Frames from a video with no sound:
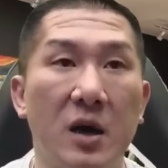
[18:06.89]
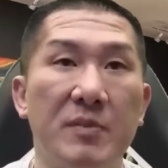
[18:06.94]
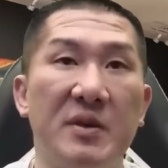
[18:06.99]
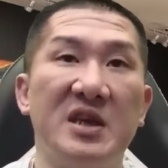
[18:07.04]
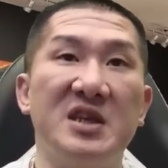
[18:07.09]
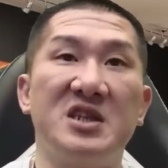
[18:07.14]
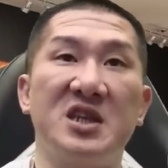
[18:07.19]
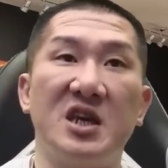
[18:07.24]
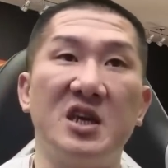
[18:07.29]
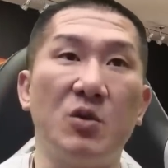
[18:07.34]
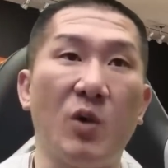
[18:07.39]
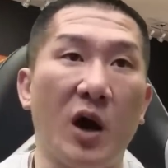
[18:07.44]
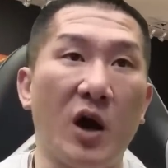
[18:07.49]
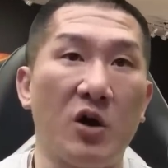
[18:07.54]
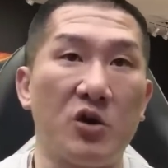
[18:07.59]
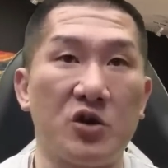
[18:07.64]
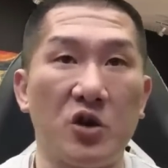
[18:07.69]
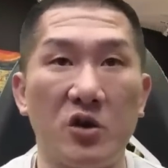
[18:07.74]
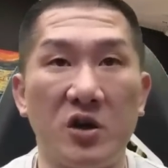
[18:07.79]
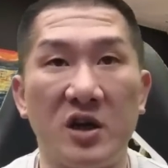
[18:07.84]
明星网
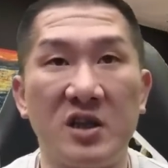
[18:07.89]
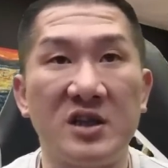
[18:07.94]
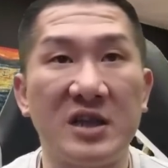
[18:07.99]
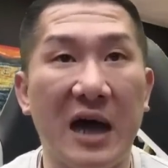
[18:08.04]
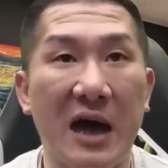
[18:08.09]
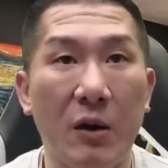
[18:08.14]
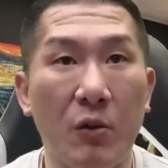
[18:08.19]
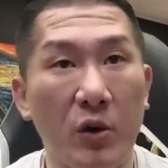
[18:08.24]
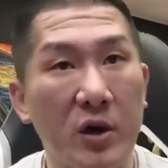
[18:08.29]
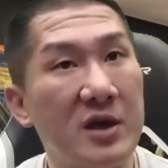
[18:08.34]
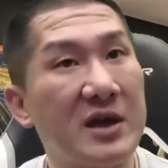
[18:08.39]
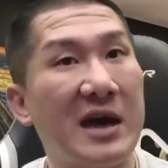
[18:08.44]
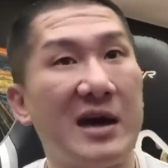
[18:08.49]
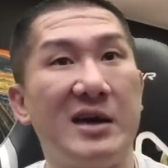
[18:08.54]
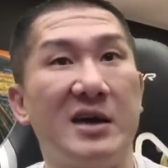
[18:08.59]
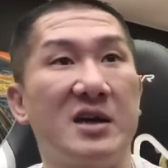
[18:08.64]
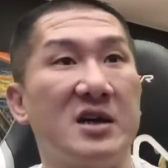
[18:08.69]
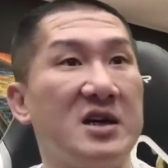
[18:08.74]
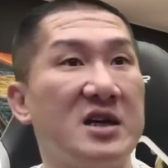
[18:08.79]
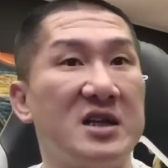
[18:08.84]
红都能打，我应该
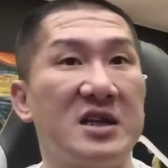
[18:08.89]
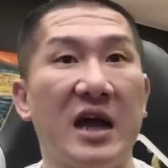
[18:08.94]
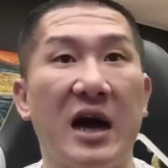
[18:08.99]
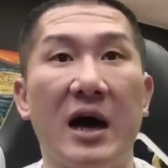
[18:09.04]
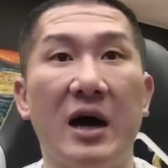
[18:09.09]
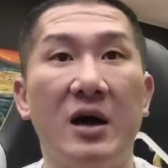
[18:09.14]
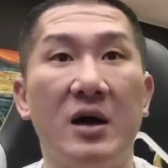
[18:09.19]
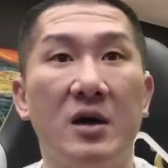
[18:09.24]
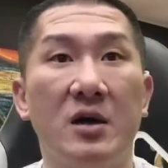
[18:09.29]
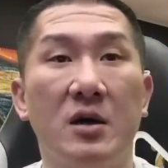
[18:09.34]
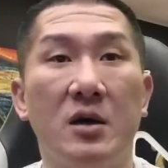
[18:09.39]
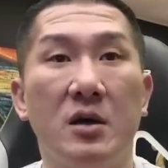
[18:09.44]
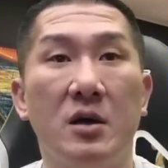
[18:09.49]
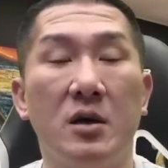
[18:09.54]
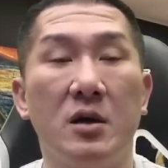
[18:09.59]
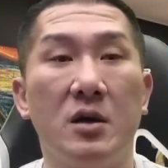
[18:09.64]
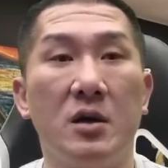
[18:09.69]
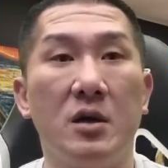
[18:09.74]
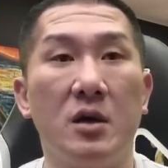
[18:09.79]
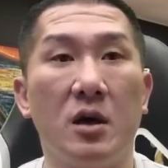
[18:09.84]
也可以打
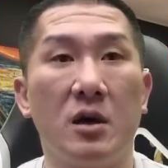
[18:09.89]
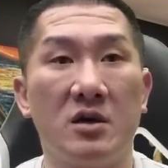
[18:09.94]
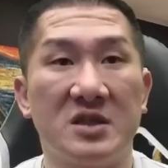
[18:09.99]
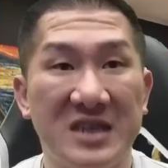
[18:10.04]
哦。